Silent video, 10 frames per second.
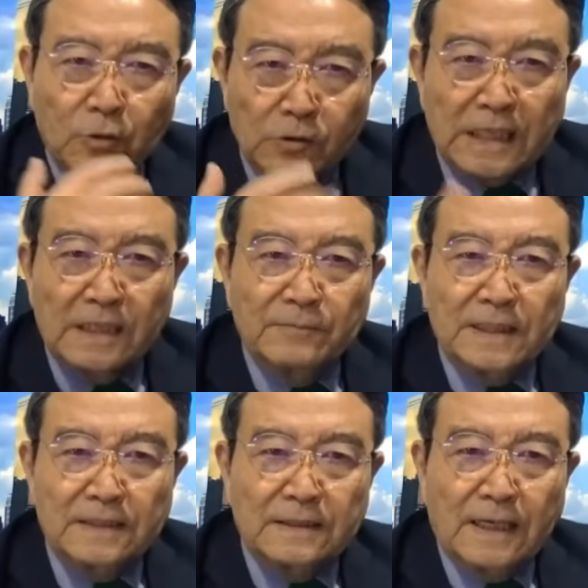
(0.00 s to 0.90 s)
교사
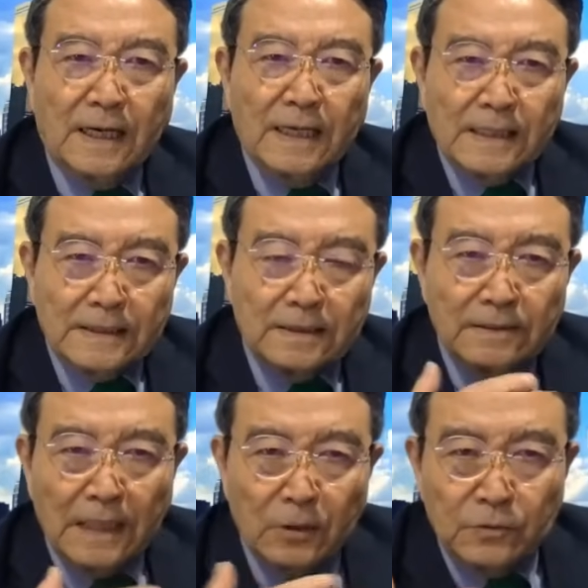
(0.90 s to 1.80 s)
혐의라든가
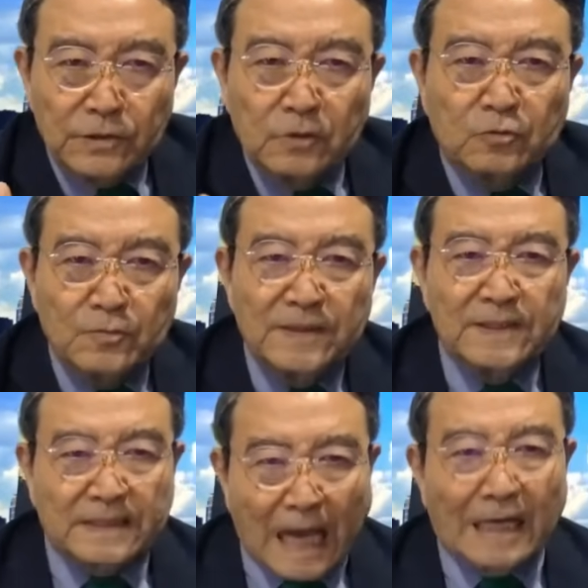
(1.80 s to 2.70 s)
이런 내용들을
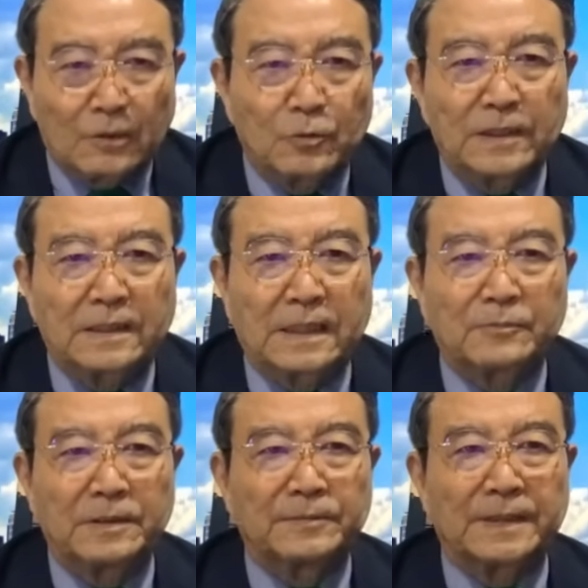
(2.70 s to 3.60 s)
국민들이 다 알고 있기
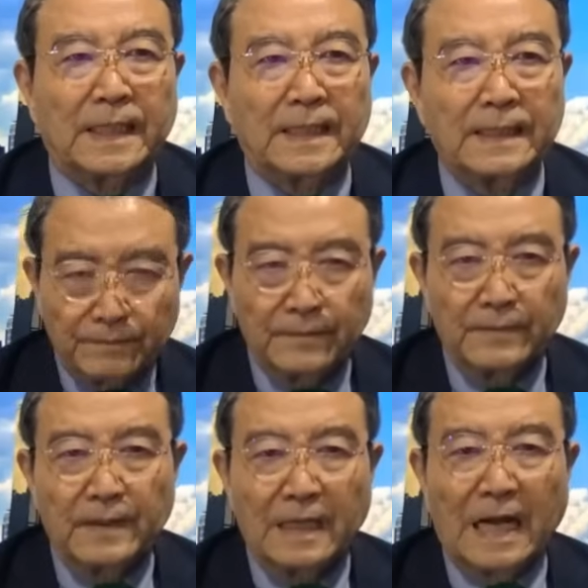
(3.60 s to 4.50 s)
때문입니다.
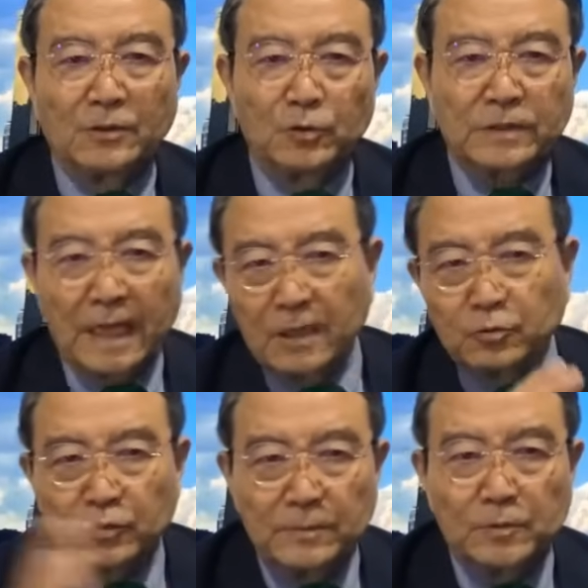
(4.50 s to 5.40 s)
강규태
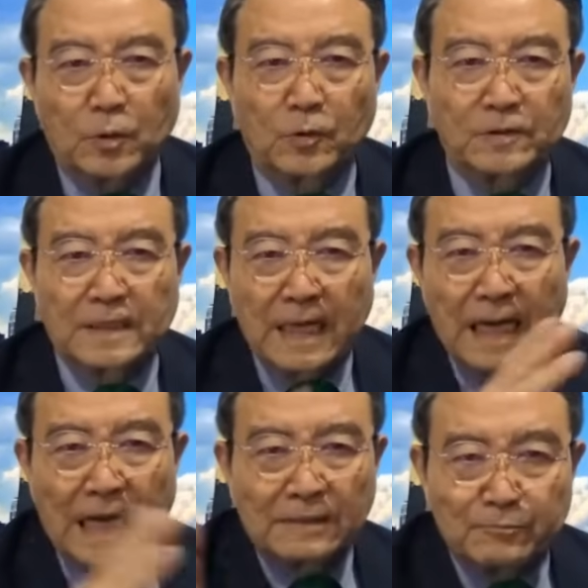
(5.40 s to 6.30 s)
후임으로 오는
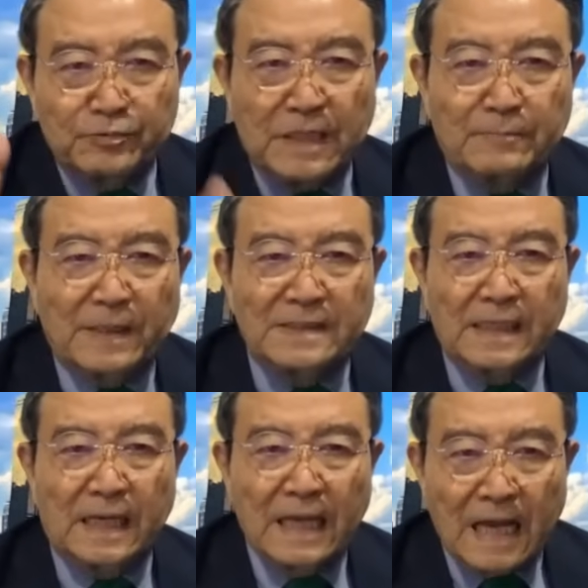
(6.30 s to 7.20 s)
한
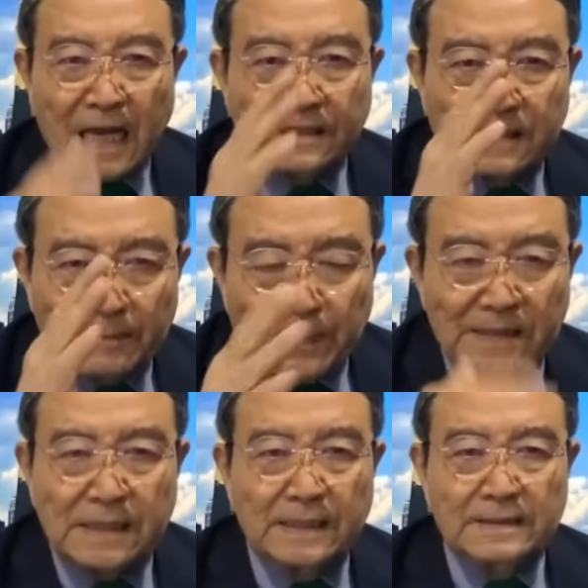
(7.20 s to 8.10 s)
부장판사, 한
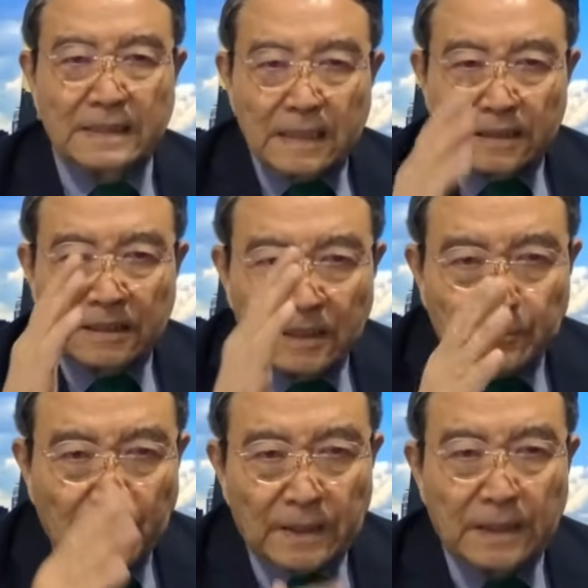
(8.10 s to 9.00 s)
재판장은
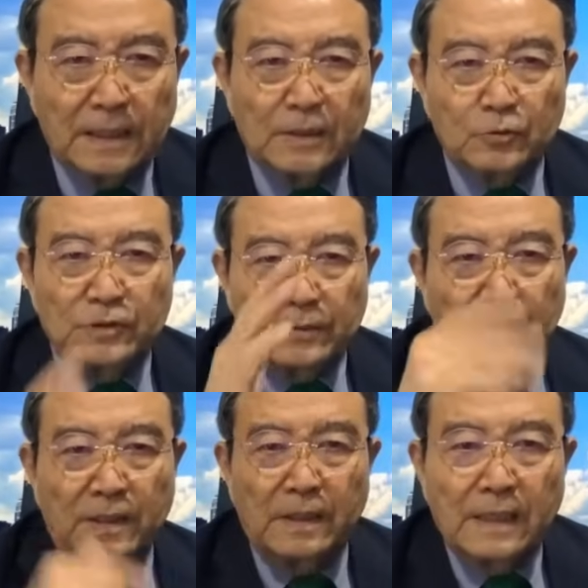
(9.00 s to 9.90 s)
특별히
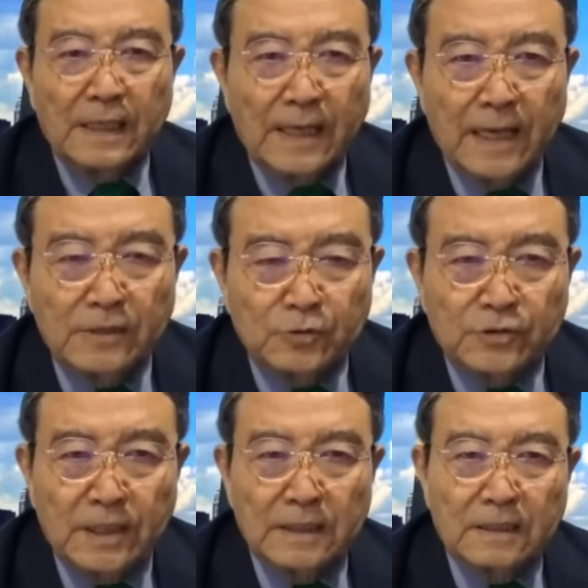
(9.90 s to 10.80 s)
유념을 해
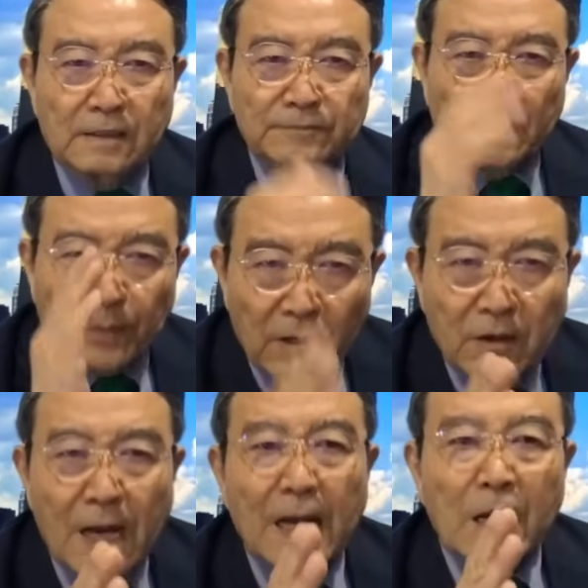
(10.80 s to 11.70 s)
주셔야 될 겁니다.
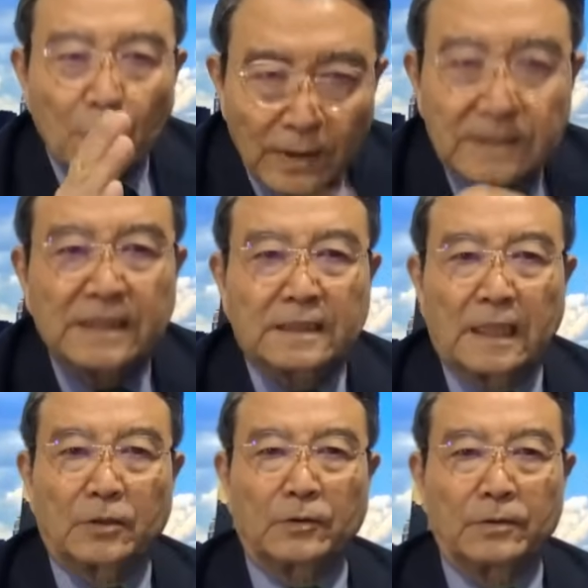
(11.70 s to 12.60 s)
법과
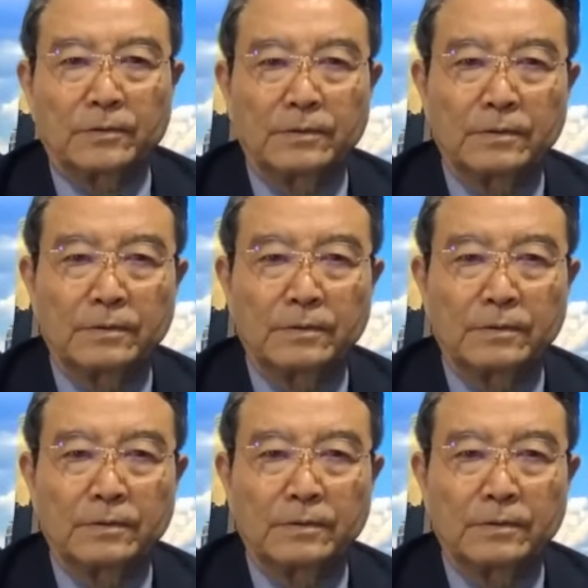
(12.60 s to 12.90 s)
원칙대로